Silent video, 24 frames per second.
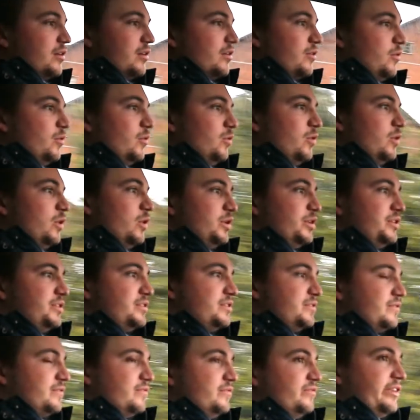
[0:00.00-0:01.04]
Und
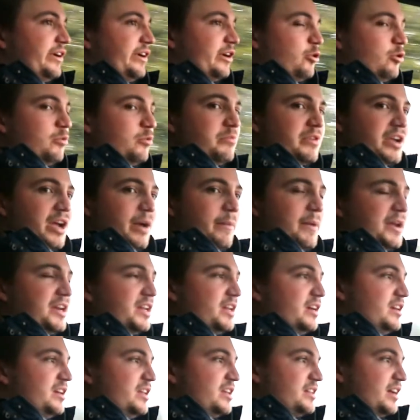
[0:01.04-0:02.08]
warum kann man
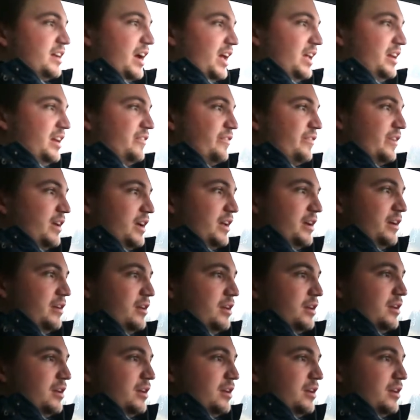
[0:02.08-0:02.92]
den nicht einfahren,